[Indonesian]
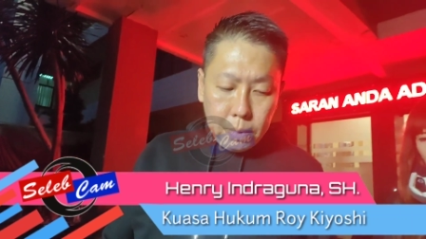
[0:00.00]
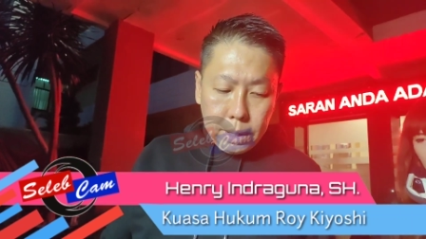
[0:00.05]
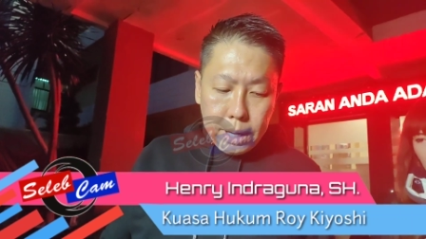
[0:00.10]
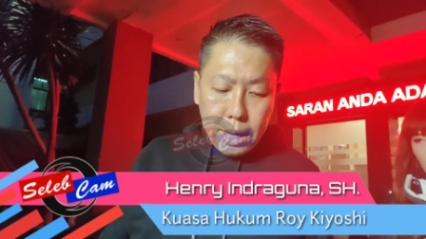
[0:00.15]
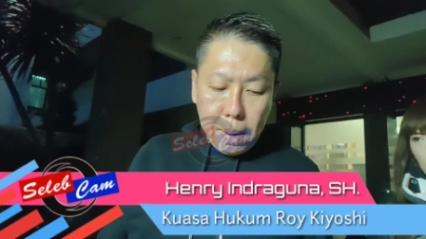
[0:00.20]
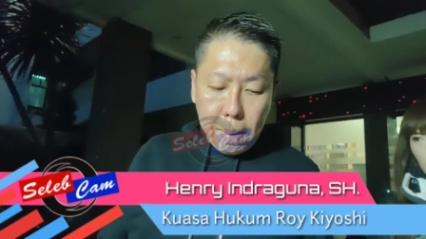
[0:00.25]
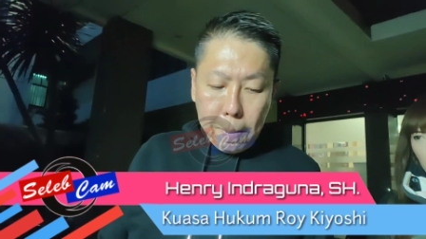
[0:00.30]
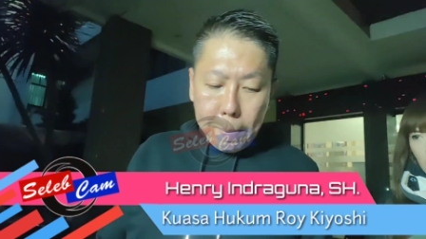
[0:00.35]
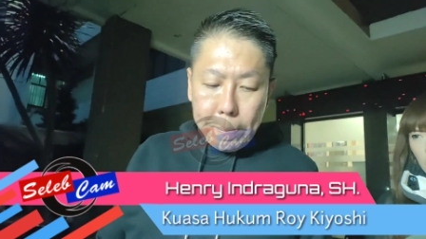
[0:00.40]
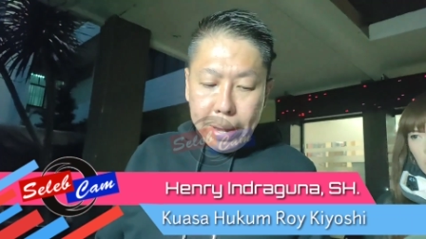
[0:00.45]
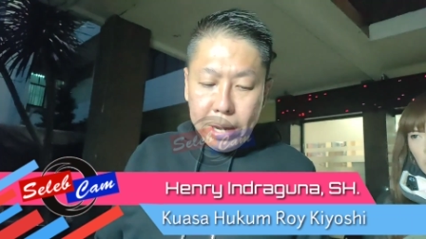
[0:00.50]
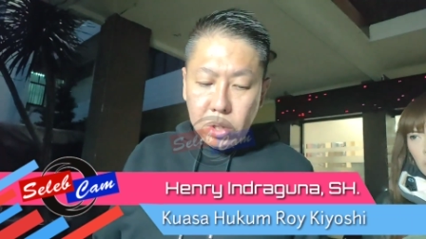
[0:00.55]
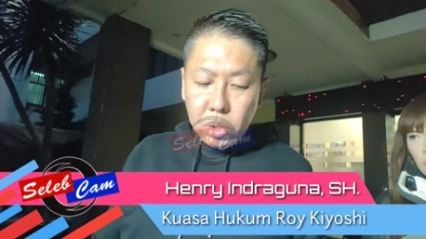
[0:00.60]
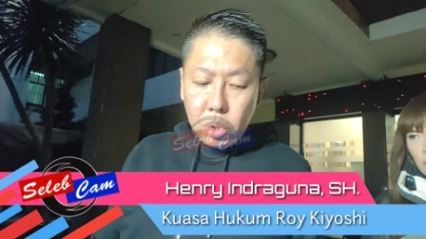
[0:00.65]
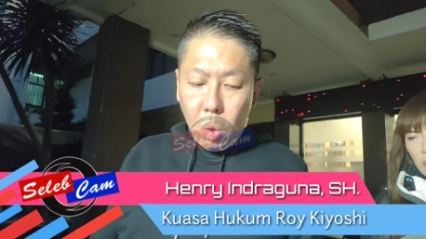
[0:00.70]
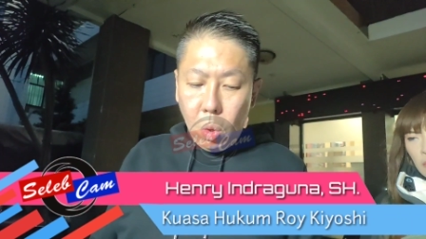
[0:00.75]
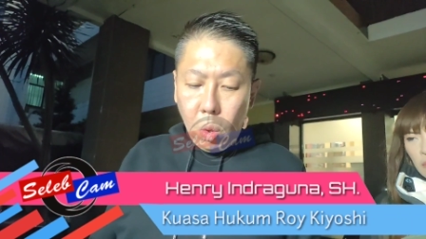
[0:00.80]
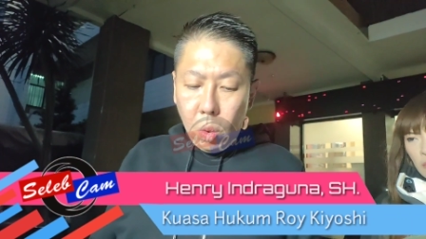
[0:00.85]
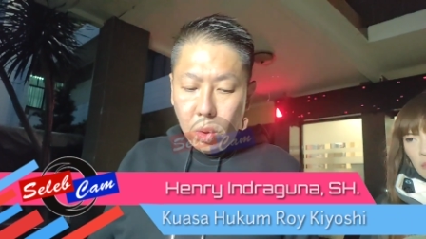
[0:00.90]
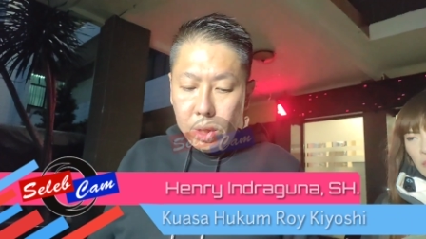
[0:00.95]
Ya,
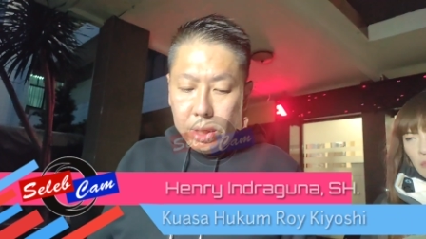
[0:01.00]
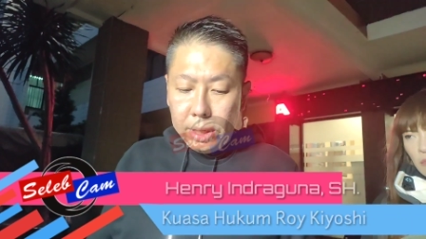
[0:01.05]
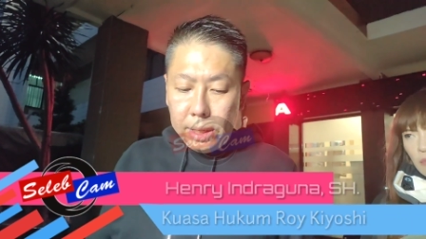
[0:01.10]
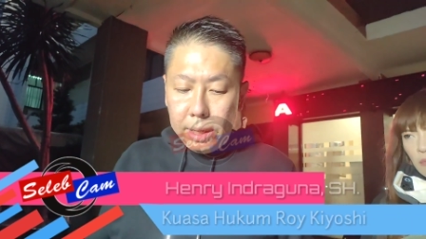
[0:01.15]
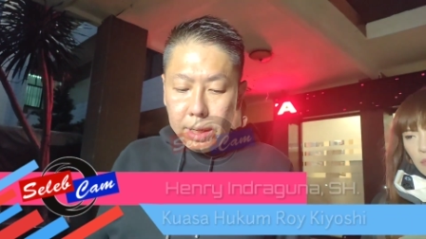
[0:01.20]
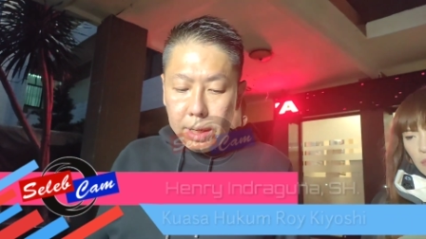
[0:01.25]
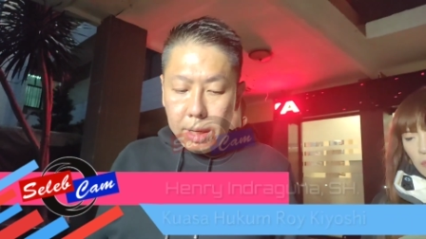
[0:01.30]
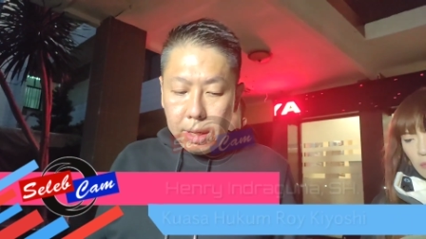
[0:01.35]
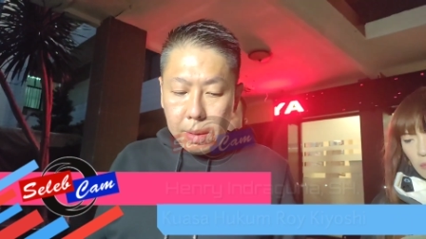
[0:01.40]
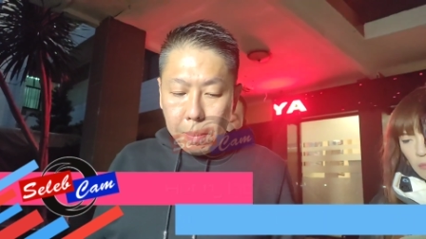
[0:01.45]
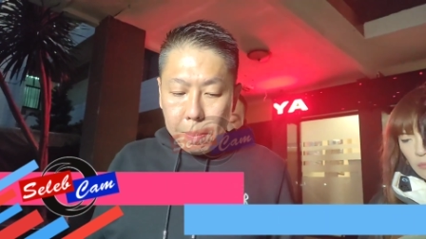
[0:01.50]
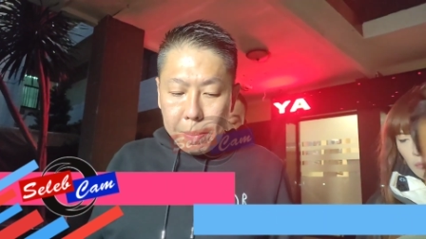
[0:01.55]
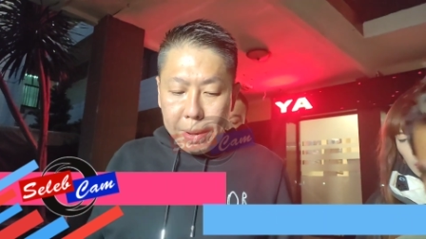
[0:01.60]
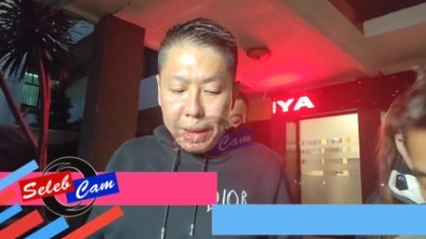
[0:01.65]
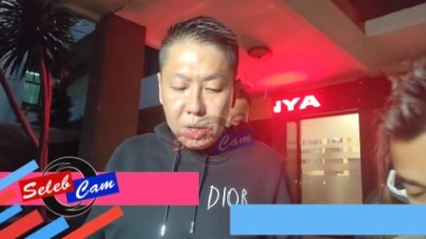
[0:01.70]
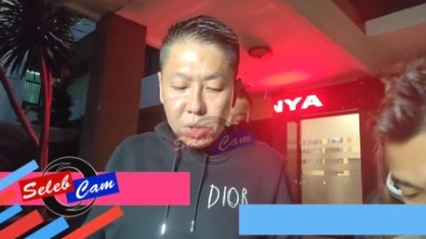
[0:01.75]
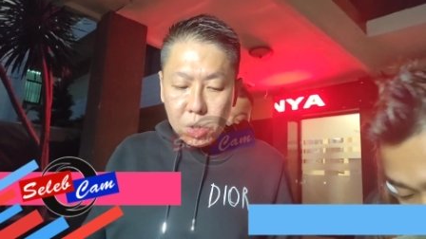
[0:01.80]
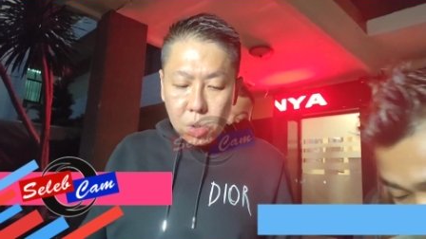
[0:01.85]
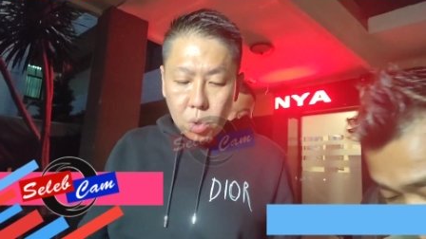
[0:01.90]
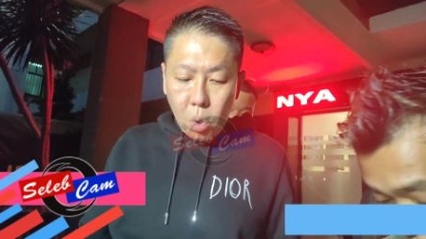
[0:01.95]
benzo
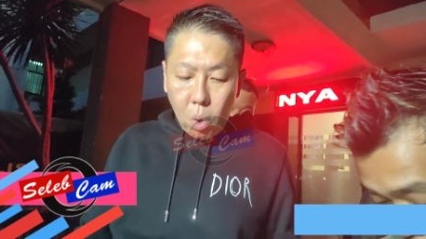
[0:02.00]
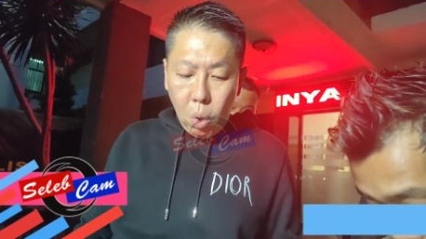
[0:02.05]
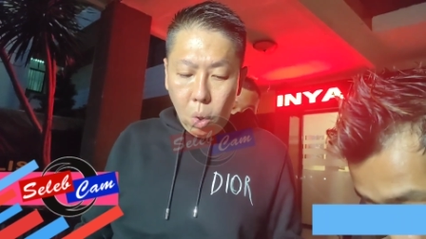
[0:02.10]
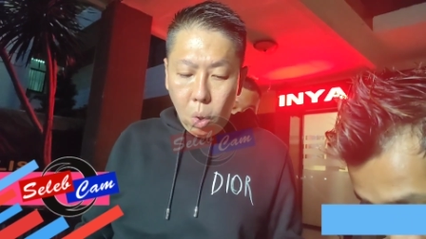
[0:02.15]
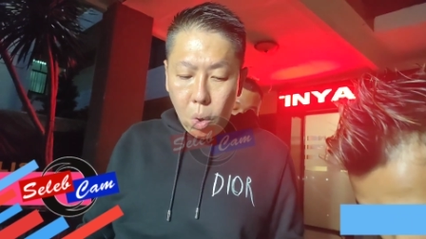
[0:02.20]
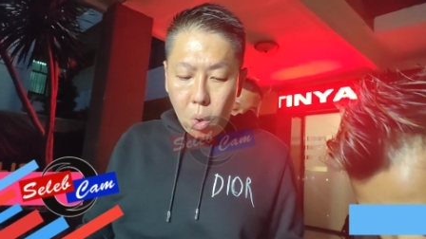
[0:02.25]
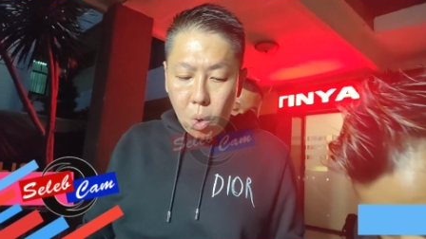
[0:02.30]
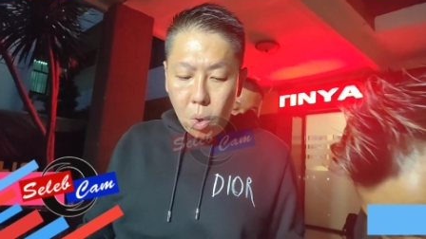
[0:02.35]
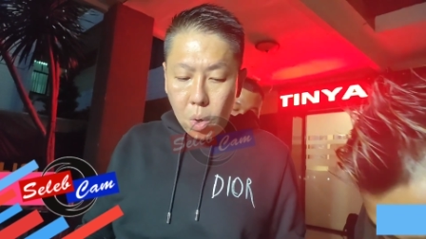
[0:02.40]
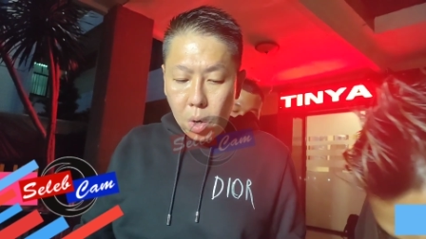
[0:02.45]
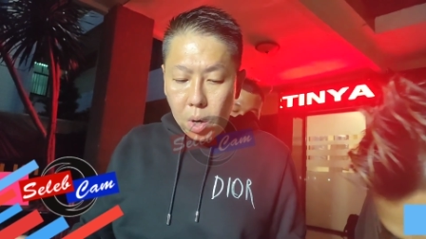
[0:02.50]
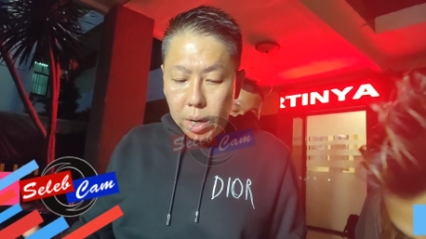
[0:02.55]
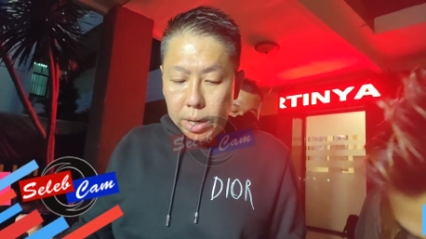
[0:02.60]
benzo